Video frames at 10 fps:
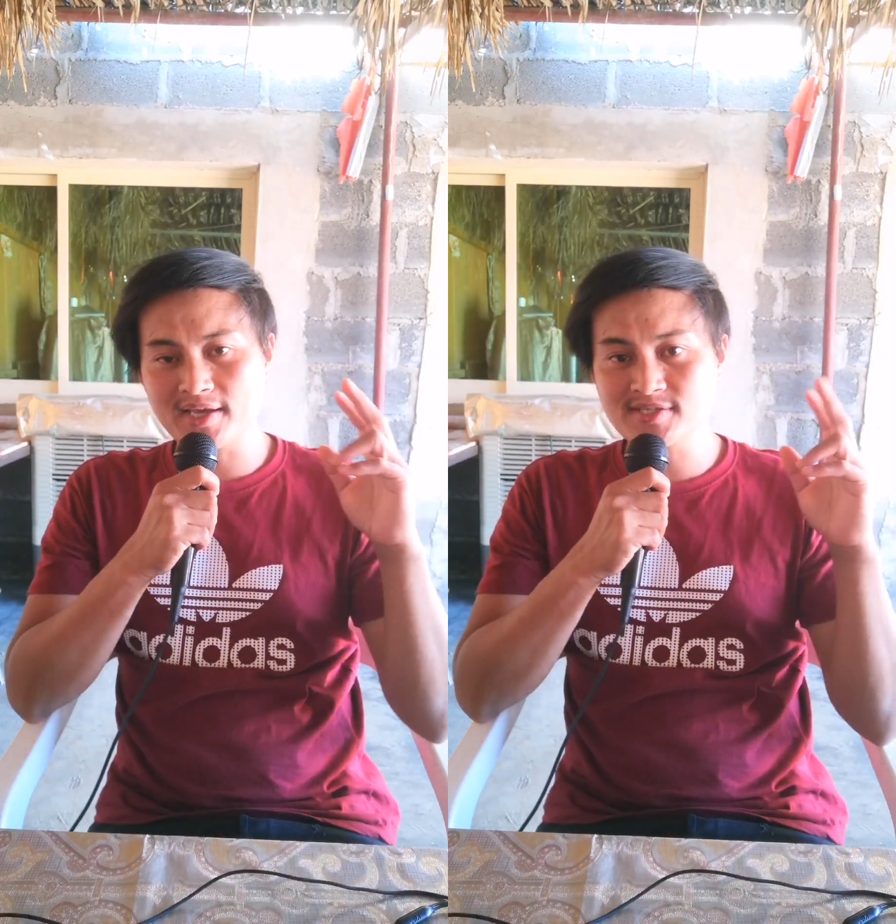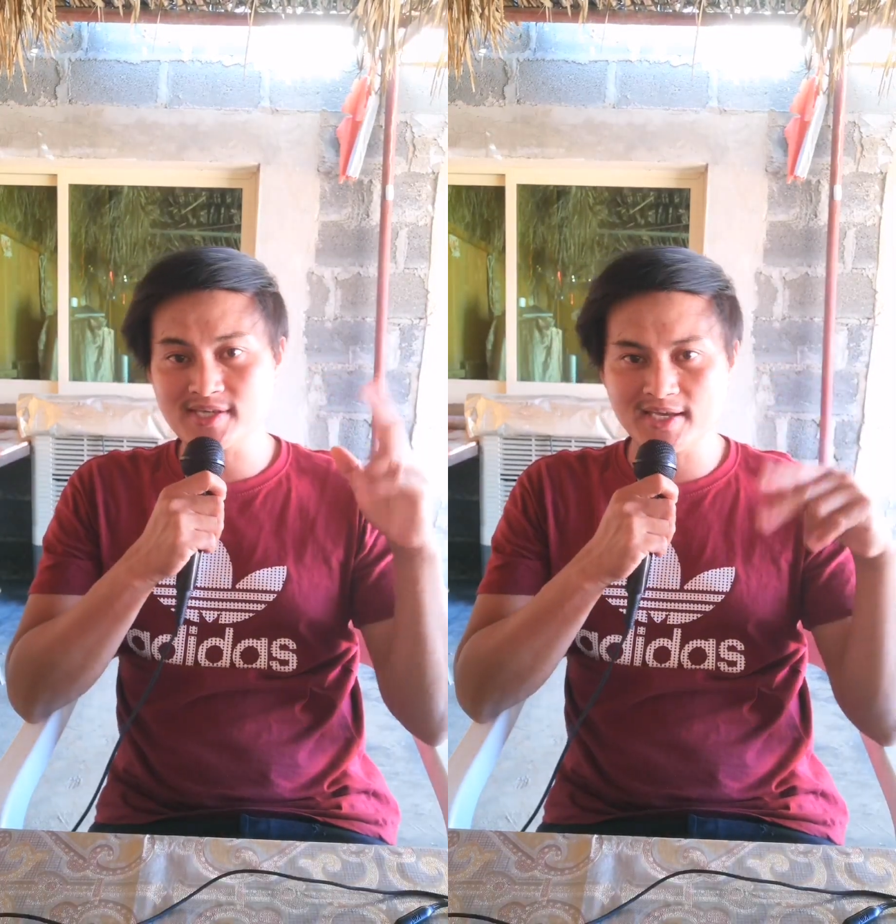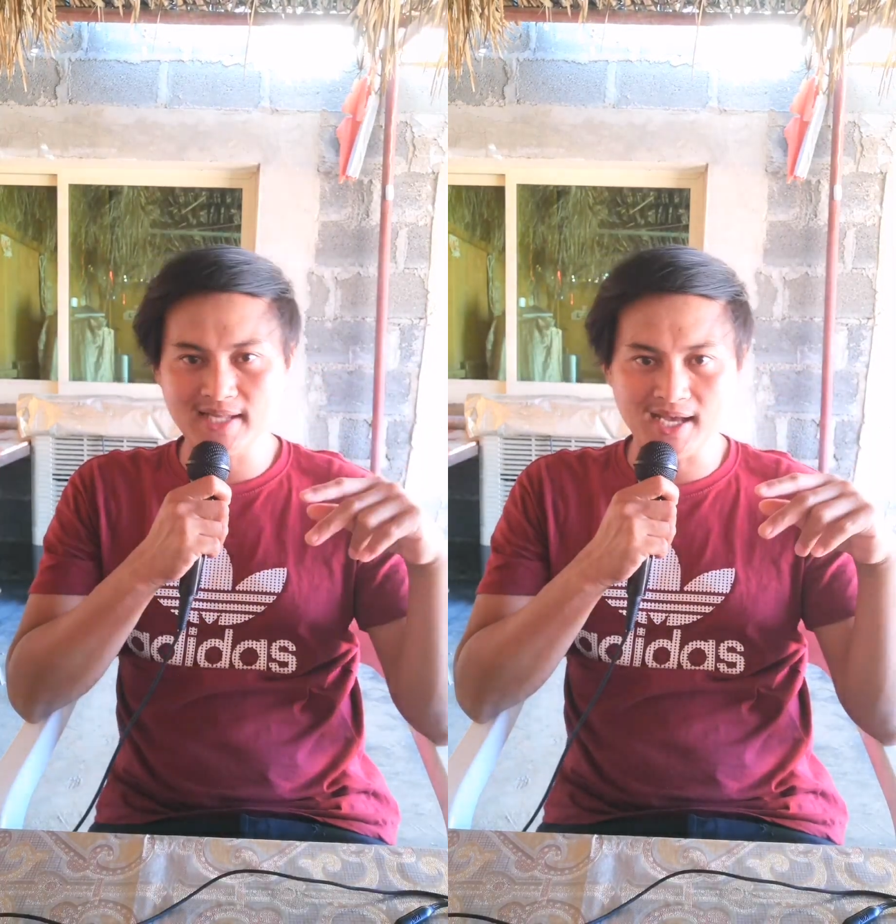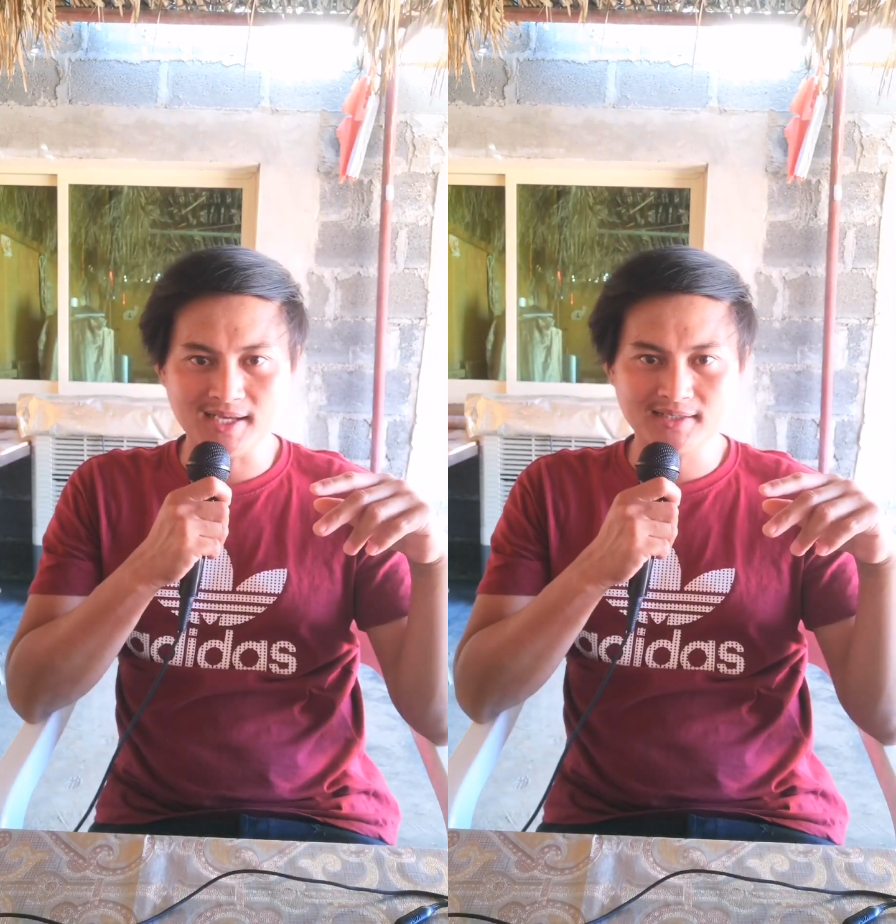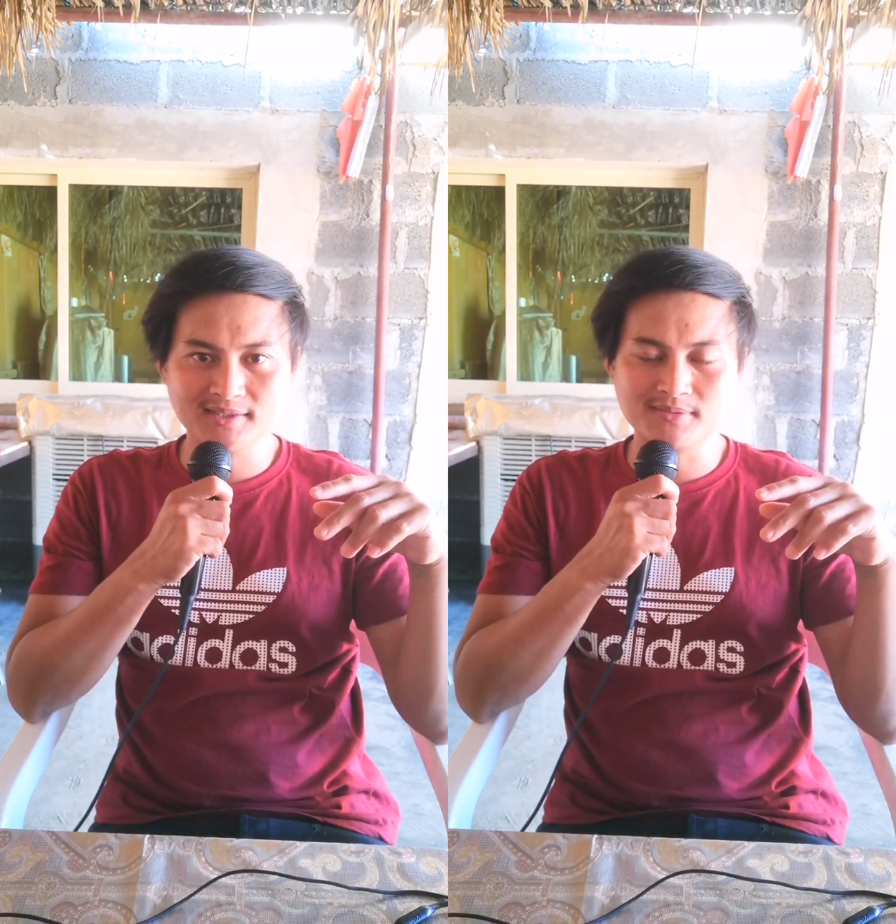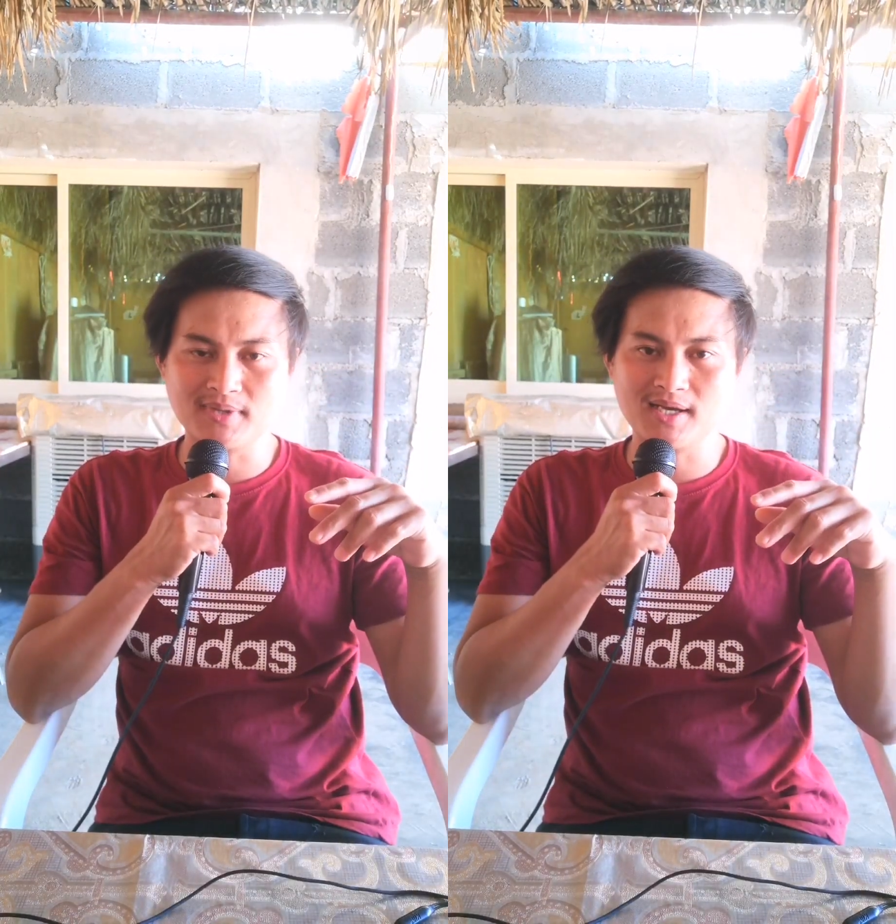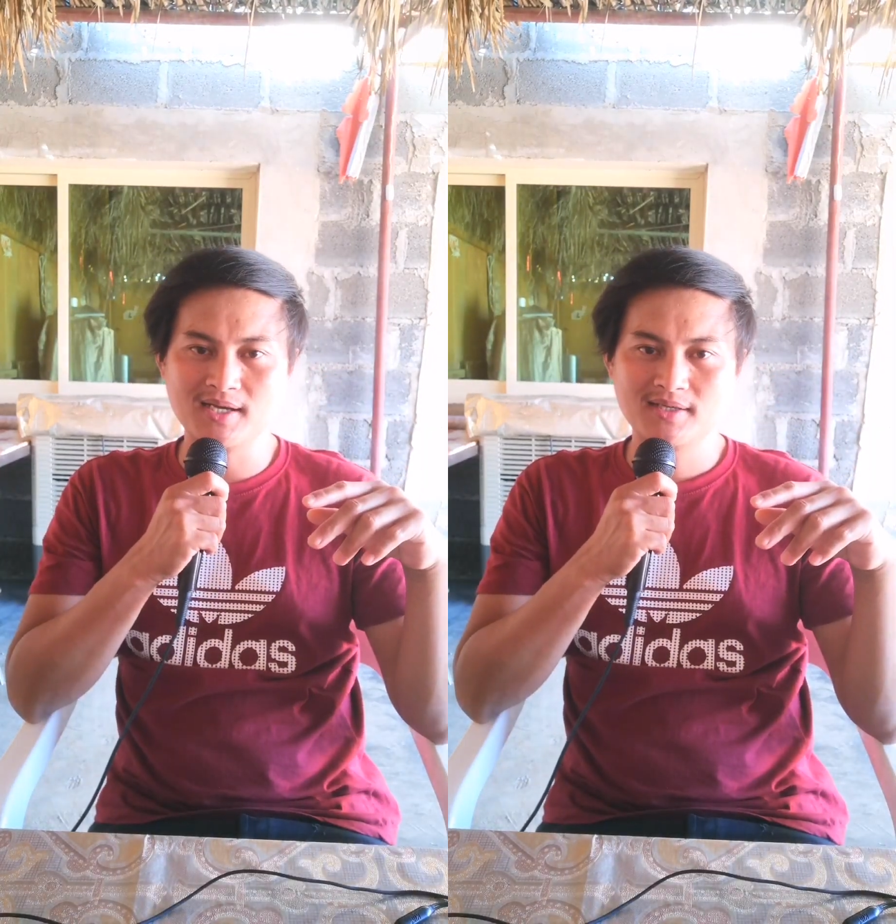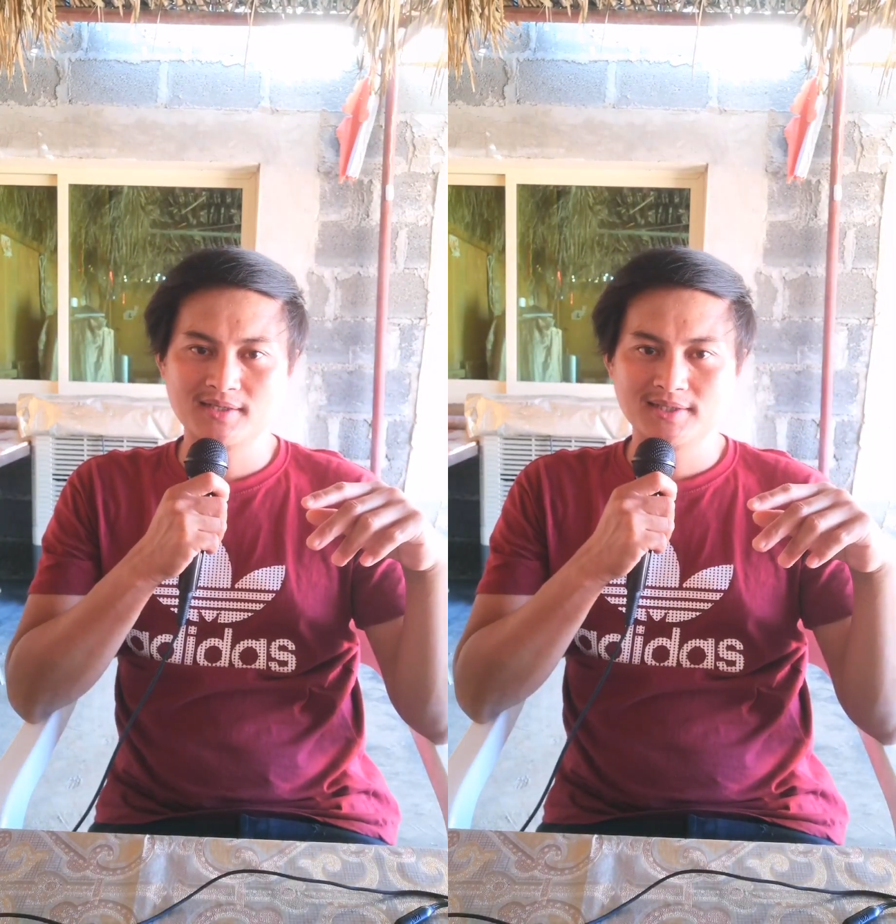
eksena, di ba?